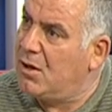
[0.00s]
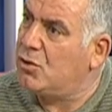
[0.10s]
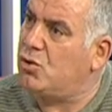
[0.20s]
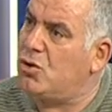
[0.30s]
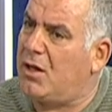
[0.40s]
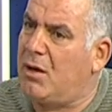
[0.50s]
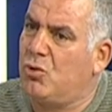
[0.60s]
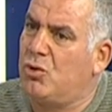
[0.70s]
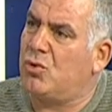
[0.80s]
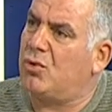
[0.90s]
Çünkü adamın
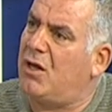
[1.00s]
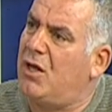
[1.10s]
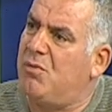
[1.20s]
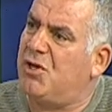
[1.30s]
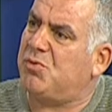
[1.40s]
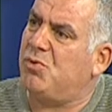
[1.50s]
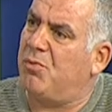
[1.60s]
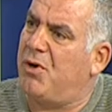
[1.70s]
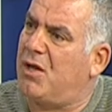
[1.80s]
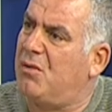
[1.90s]
umurunda değil 5 milyon
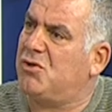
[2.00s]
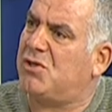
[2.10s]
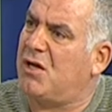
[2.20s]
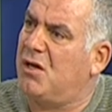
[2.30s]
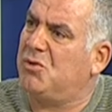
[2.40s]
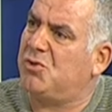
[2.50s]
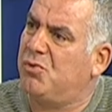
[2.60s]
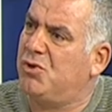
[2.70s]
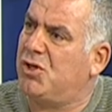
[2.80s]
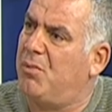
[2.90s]
para atmış da girmiş
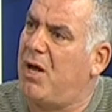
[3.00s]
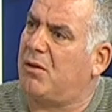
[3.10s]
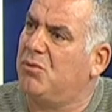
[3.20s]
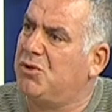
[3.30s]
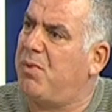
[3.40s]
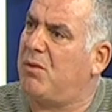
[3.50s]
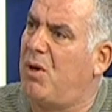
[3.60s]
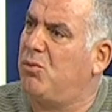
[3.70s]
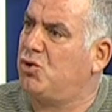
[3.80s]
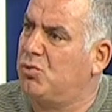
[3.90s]
bu işe batmış
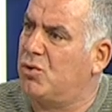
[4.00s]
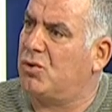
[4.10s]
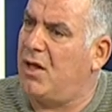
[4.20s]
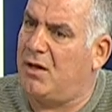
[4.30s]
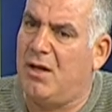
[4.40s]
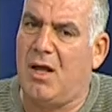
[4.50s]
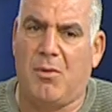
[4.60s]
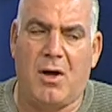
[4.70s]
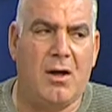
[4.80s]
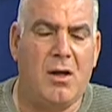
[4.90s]
batmamış umurunda değil
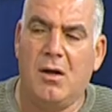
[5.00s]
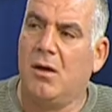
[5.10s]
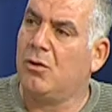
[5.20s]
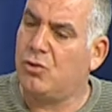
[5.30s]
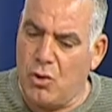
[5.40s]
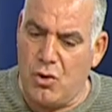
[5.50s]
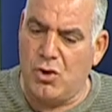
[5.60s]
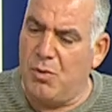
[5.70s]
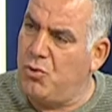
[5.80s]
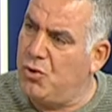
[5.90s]
ama
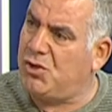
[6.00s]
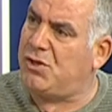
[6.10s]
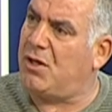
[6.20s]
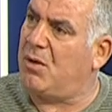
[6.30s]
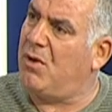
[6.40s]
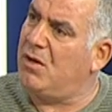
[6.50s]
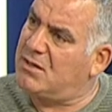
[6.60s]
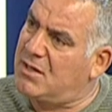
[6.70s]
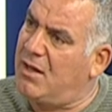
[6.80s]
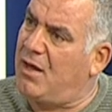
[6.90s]
köyde bu işten ekmeğini
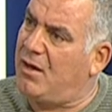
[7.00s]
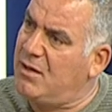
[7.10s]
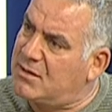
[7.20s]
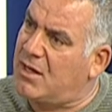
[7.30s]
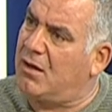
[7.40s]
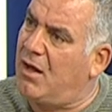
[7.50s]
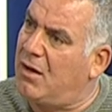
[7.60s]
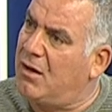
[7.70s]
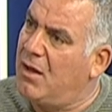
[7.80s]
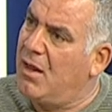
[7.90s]
sağlayan insanlar
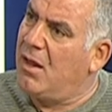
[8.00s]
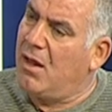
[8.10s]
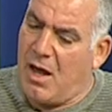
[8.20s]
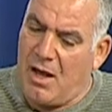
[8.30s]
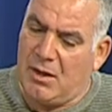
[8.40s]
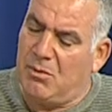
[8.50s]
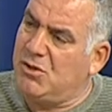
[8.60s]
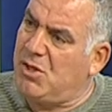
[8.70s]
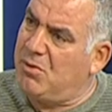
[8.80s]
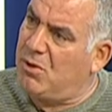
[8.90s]
adamın
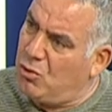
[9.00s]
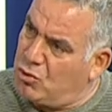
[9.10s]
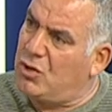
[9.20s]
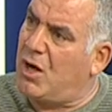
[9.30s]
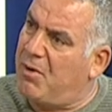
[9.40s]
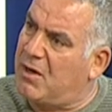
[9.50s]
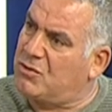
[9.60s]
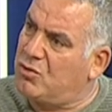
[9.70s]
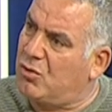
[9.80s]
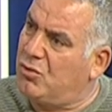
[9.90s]
cebinde 100 lira
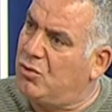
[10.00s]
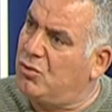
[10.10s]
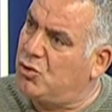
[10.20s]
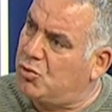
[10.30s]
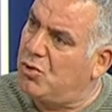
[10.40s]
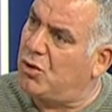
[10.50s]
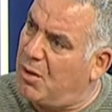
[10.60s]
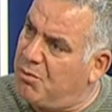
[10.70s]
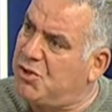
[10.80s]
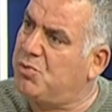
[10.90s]
parası yoktur. 3
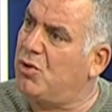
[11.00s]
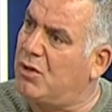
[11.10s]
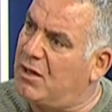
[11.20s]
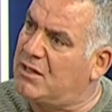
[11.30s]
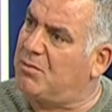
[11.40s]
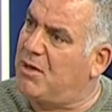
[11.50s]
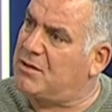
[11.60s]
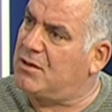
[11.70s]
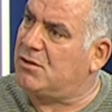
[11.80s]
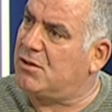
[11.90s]
milyondan 5 milyondan nasıl
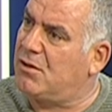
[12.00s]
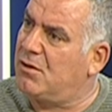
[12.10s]
bahsedecek?